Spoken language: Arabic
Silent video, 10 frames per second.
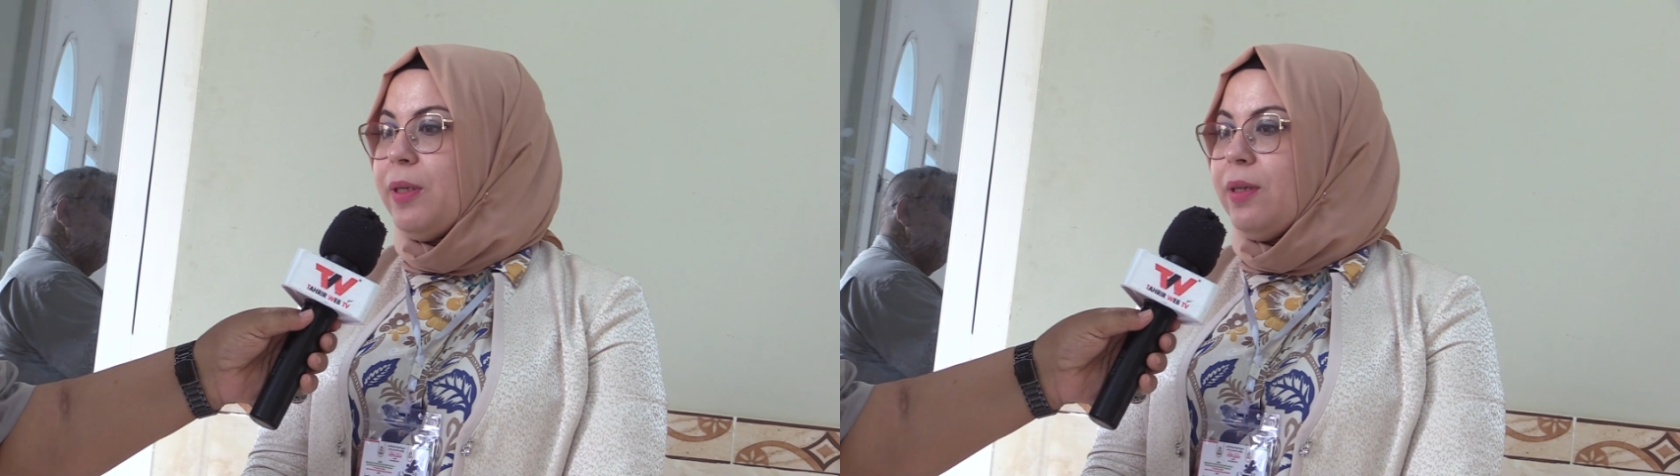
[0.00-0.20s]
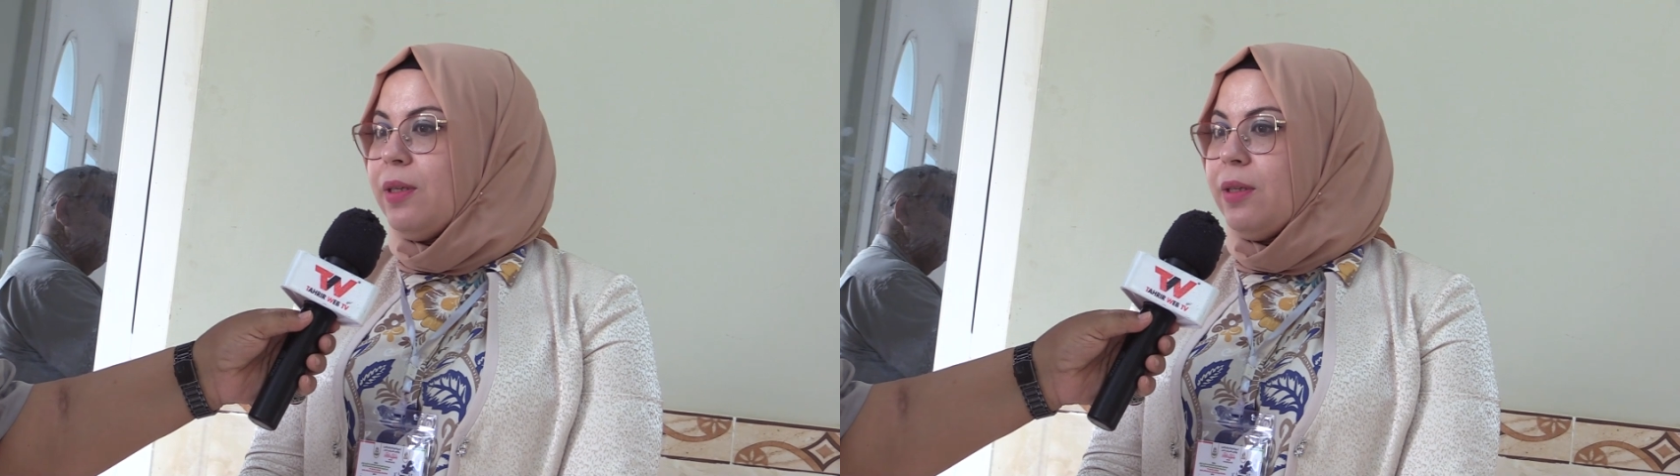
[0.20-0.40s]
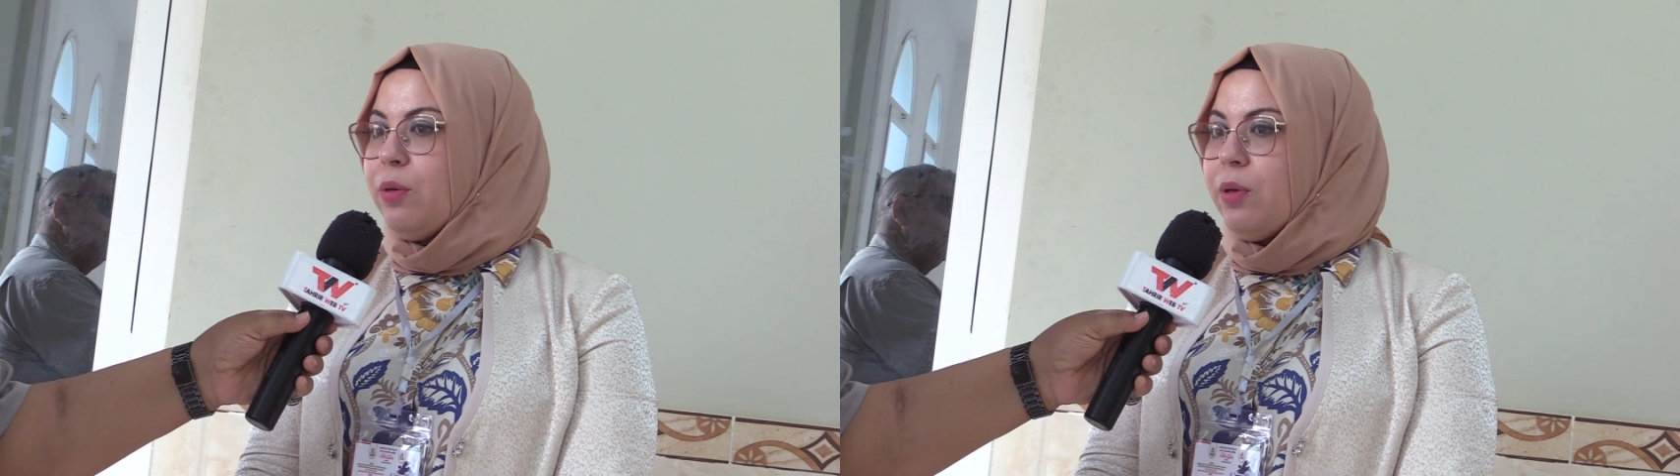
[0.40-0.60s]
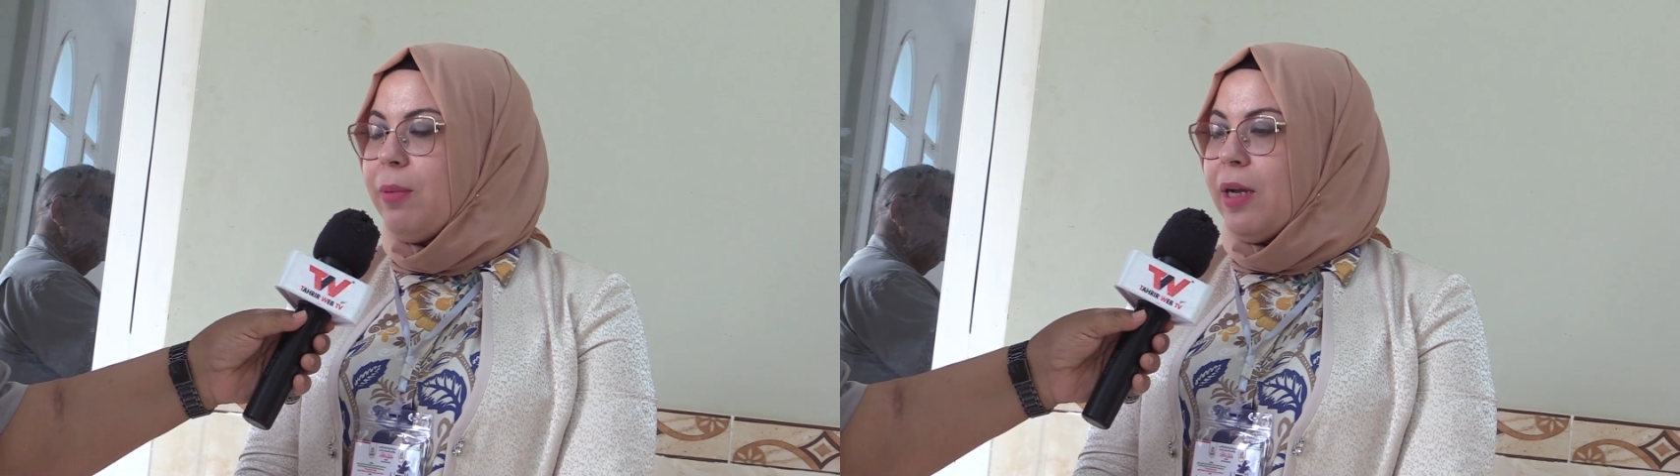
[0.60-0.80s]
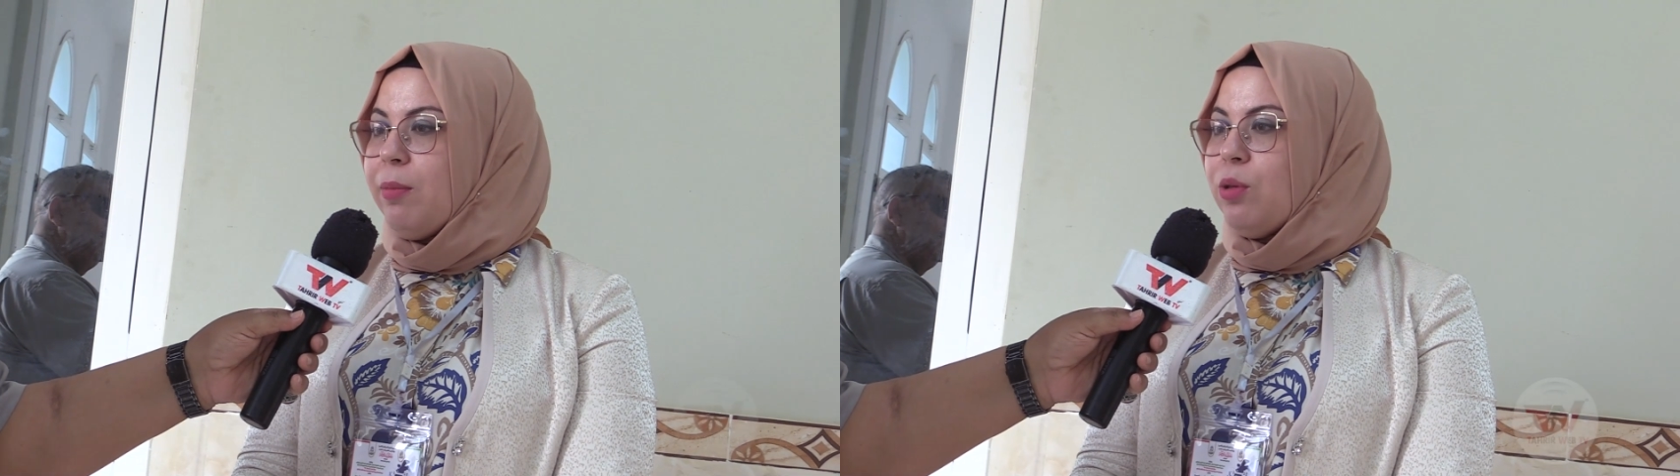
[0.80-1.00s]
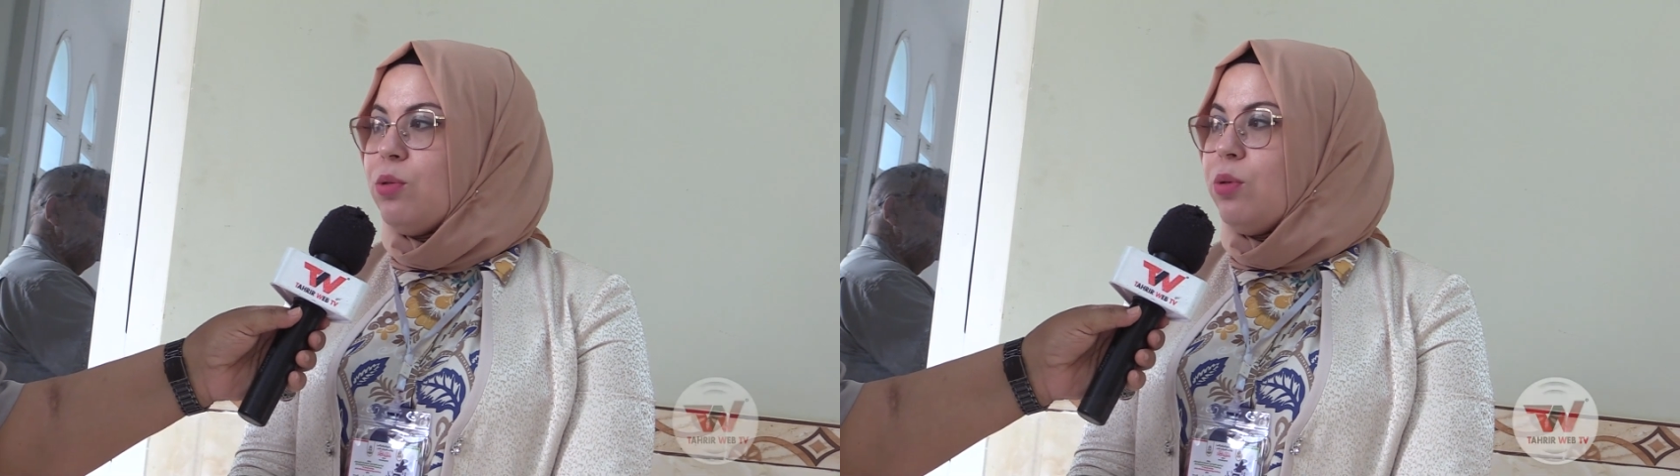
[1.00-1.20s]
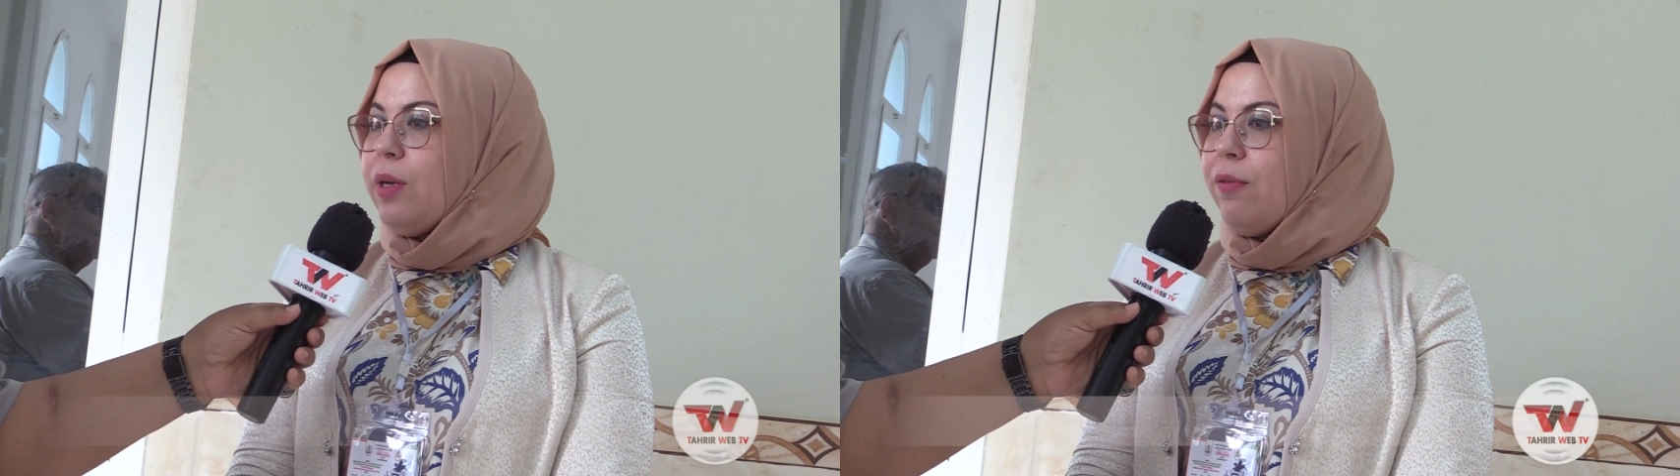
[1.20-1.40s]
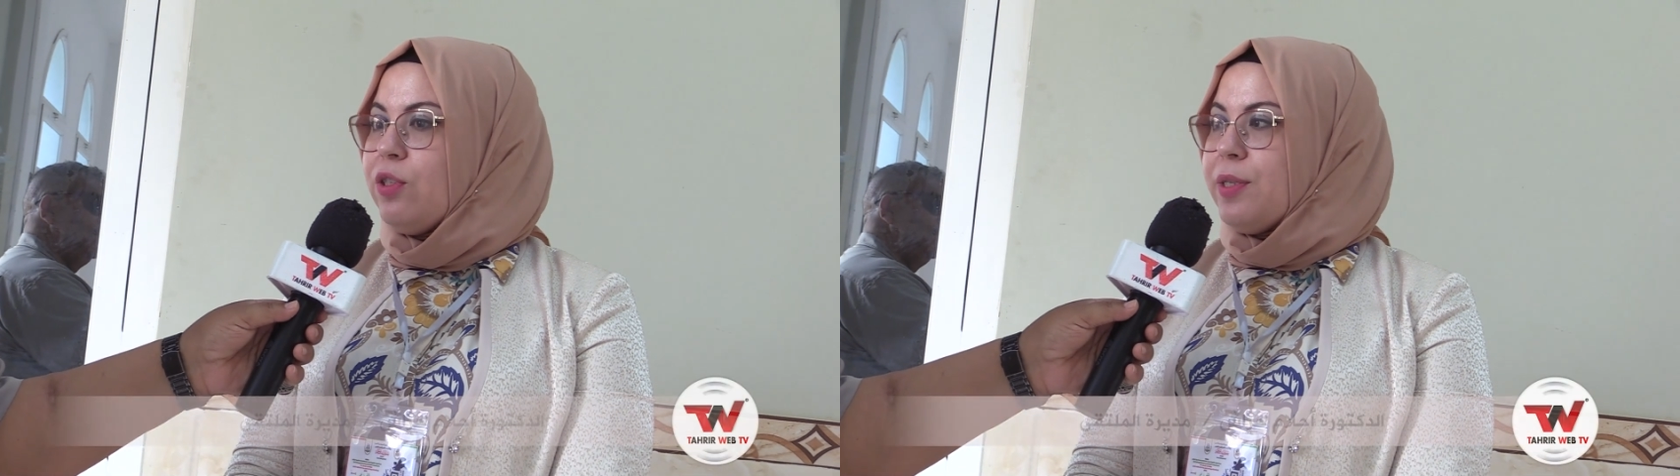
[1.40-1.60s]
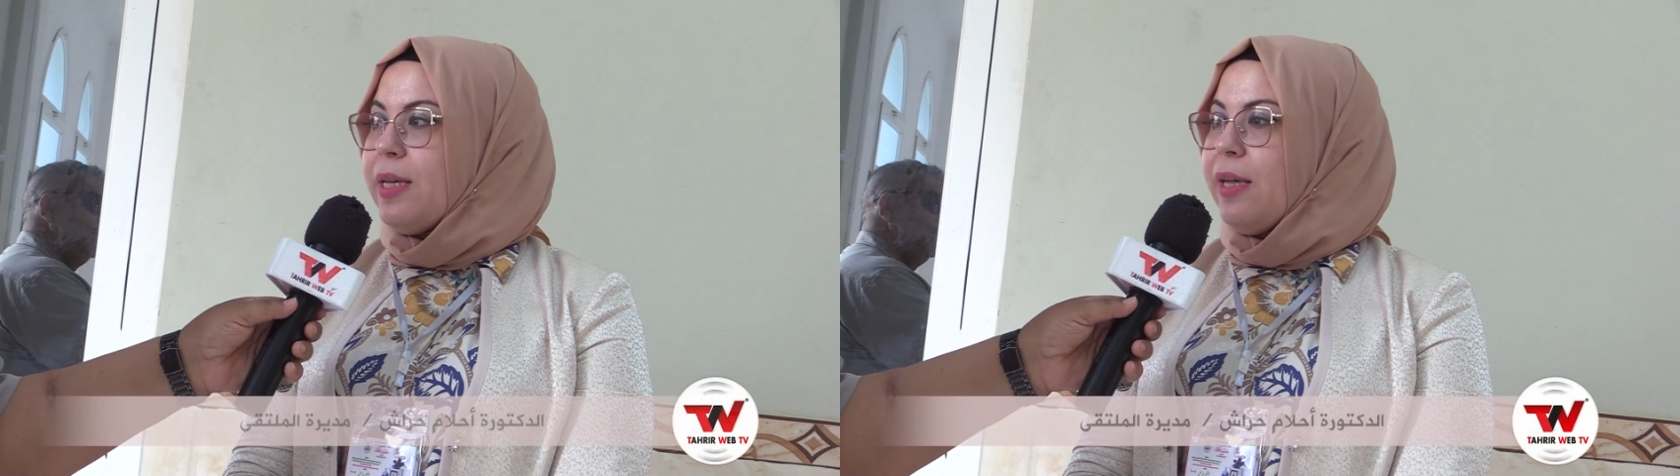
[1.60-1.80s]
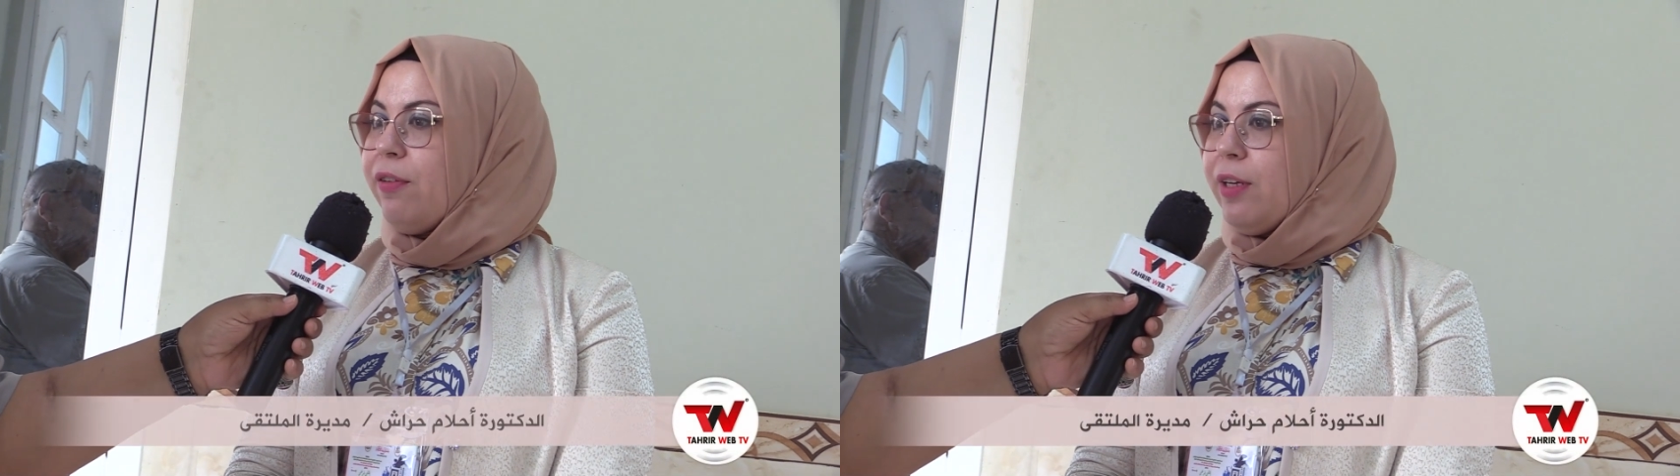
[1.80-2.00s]
بدور المحكمة الدستورية في
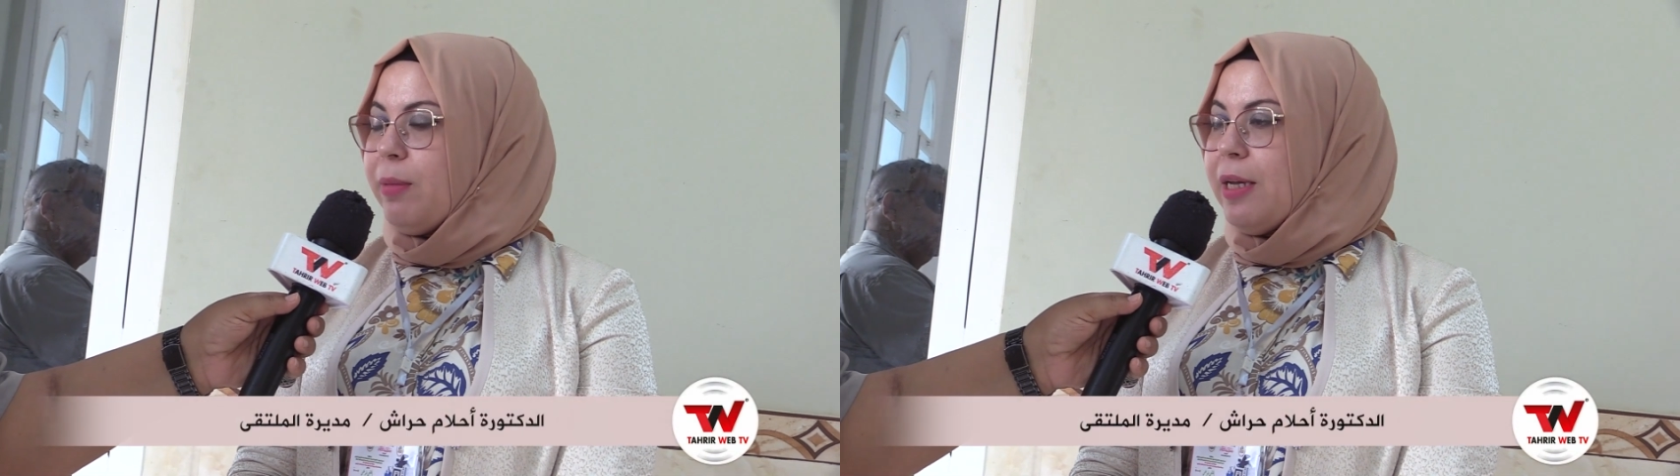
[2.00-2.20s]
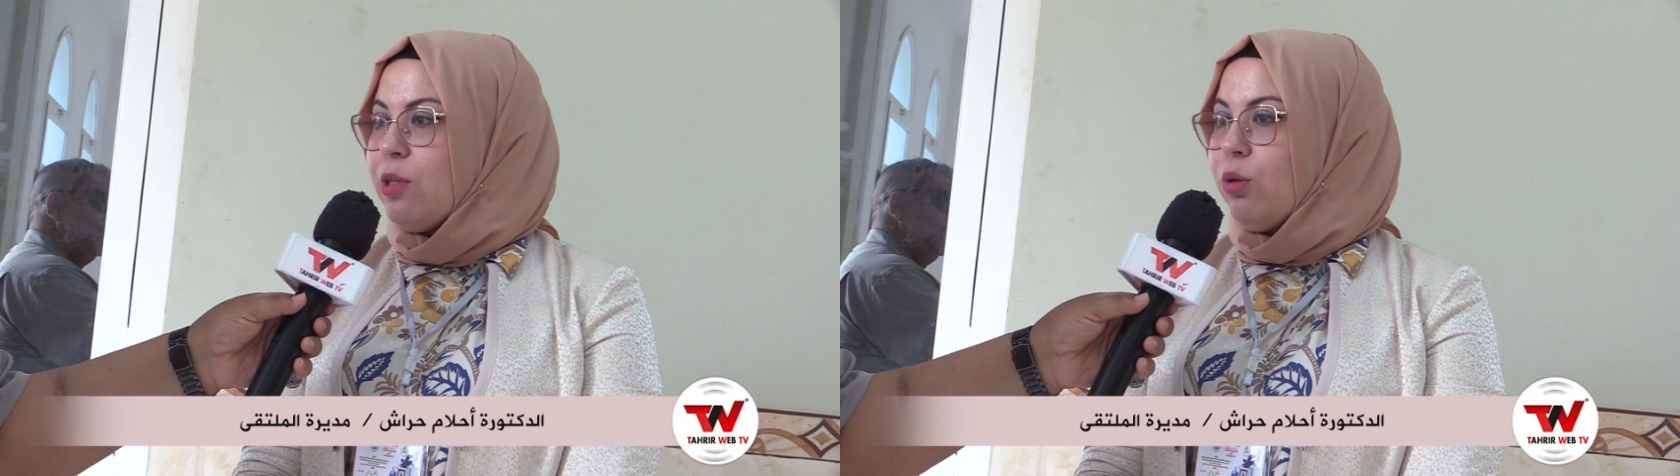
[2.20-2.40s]
الجزائر في حماية